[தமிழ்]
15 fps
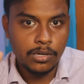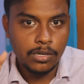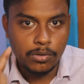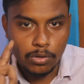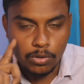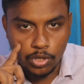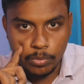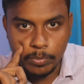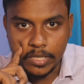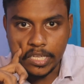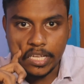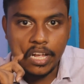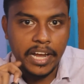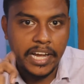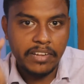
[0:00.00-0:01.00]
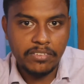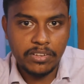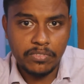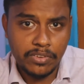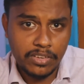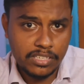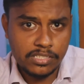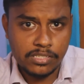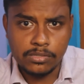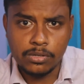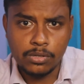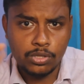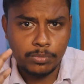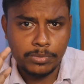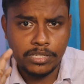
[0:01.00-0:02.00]
ஒன்று வந்து பார்த்தீங்கன்னா ஐடி வெரிஃபிகேஷன்
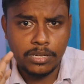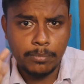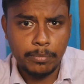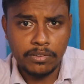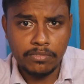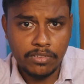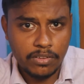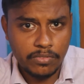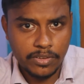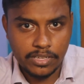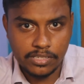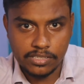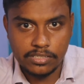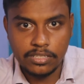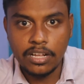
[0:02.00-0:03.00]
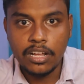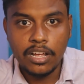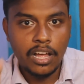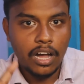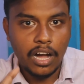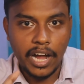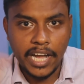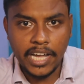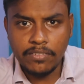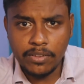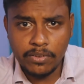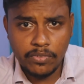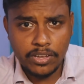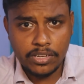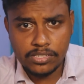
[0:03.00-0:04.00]
இன்னொன்று வந்து பார்த்தீங்கன்னா பின் வெரிஃபிகேஷன் ஐடி
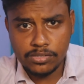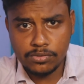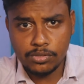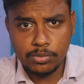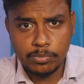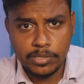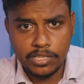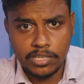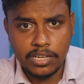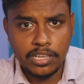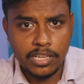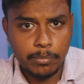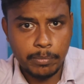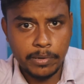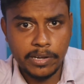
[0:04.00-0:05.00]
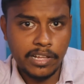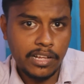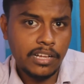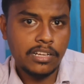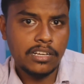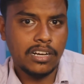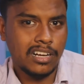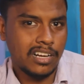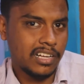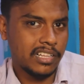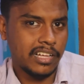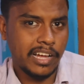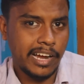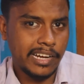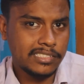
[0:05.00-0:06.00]
வெரிஃபிகேஷன் வந்து பார்த்திங்கன்னா எப்படின்னா
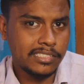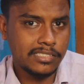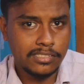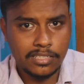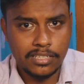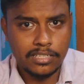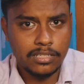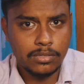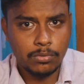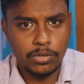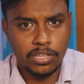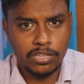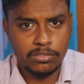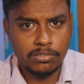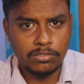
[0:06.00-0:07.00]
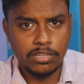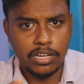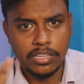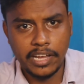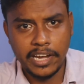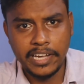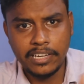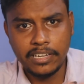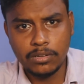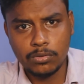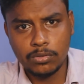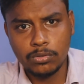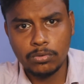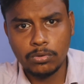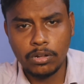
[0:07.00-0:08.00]
அது சென்சில் இருக்கக்கூடியதும் அந்த ஐடி நீங்கள்
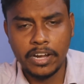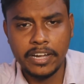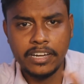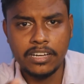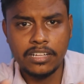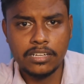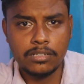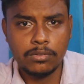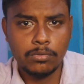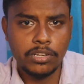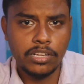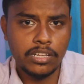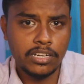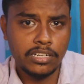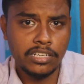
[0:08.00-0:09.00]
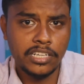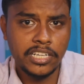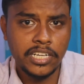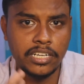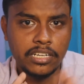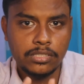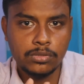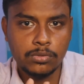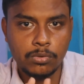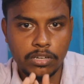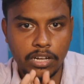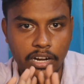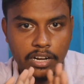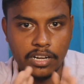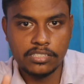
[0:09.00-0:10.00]
கொடுக்க ஐடியில் இருக்கக்கூடிய ரெண்டு டீட்டெயில்ஸும்
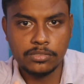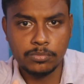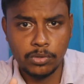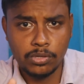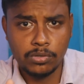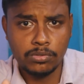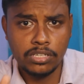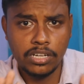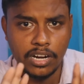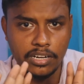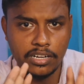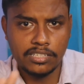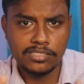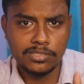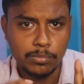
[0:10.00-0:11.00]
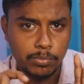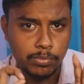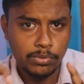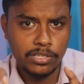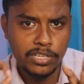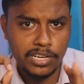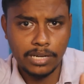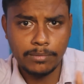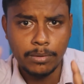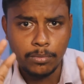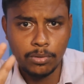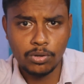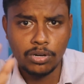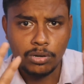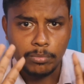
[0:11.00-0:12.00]
அட்ரஸ் முதக்கொண்டு அட்ரஸ் புள்ளி கம
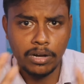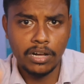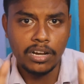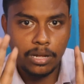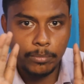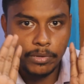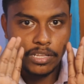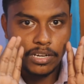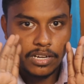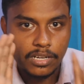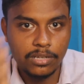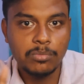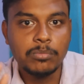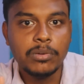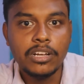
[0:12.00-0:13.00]
முதக்கொண்டு மாறாமல் இருக்கணும்